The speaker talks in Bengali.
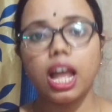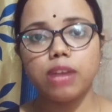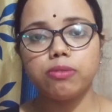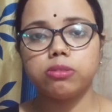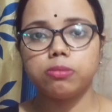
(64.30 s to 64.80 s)

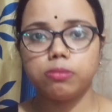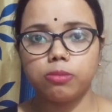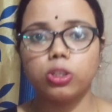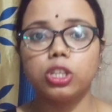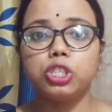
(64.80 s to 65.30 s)
লাইফ
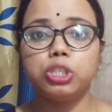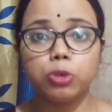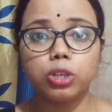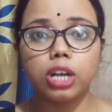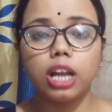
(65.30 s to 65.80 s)
অর্থাৎ
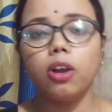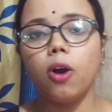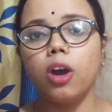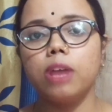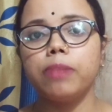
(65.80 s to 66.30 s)
জীবনকাল
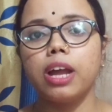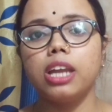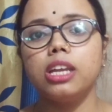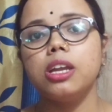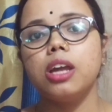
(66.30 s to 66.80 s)
হয় প্রায়